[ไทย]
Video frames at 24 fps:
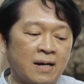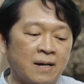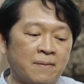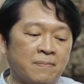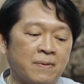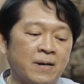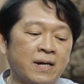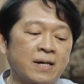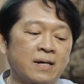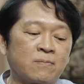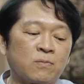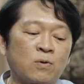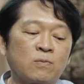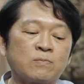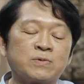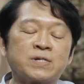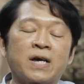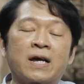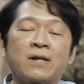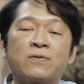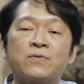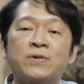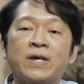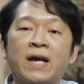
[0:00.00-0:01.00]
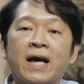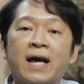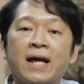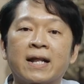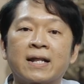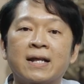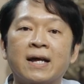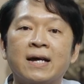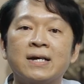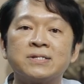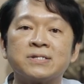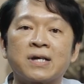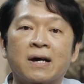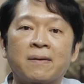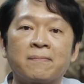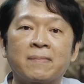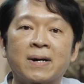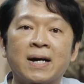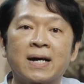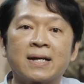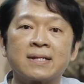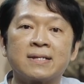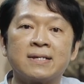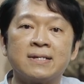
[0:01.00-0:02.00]
พระบรมราชานุญาตให้สา
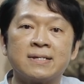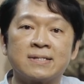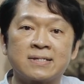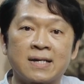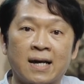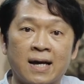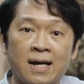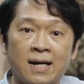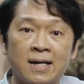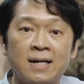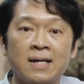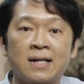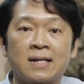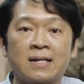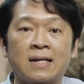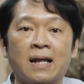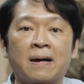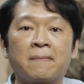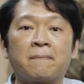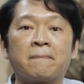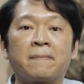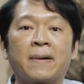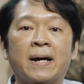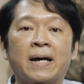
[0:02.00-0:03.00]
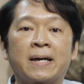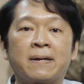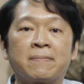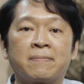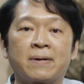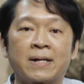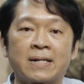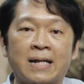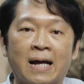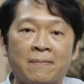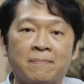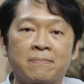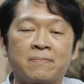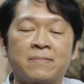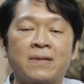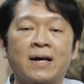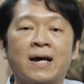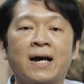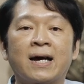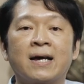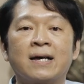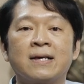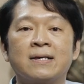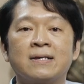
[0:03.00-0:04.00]
มารถที่จะนำไปประดับ
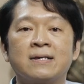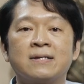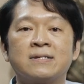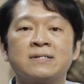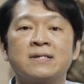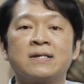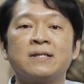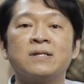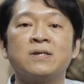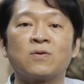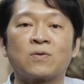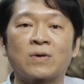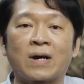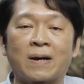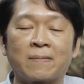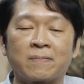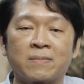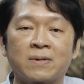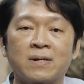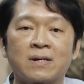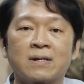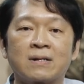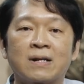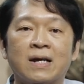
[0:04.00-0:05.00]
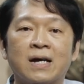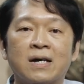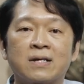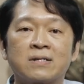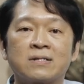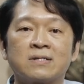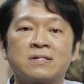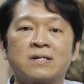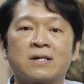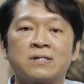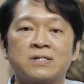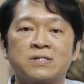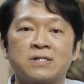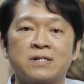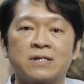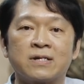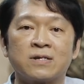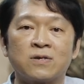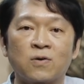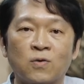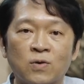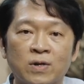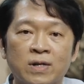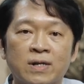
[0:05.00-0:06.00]
ได้เช่นเดียวกับเครื่องราชอิส
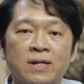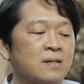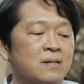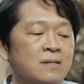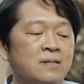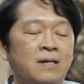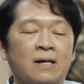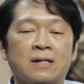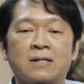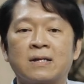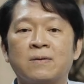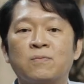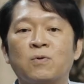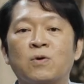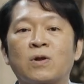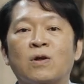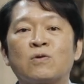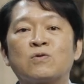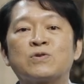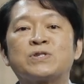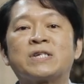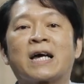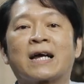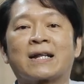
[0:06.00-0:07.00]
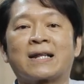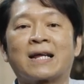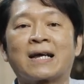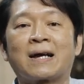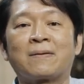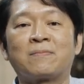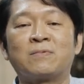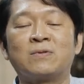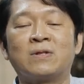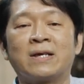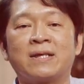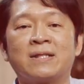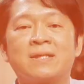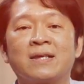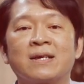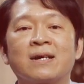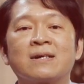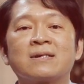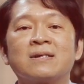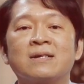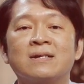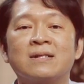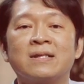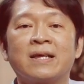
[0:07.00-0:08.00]
ริยยศอย่างที่พวกเรารู้จักนะครับเหรียญนี้
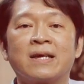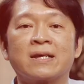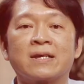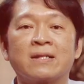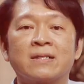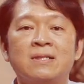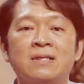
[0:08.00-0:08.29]
ก็คือเหรียญ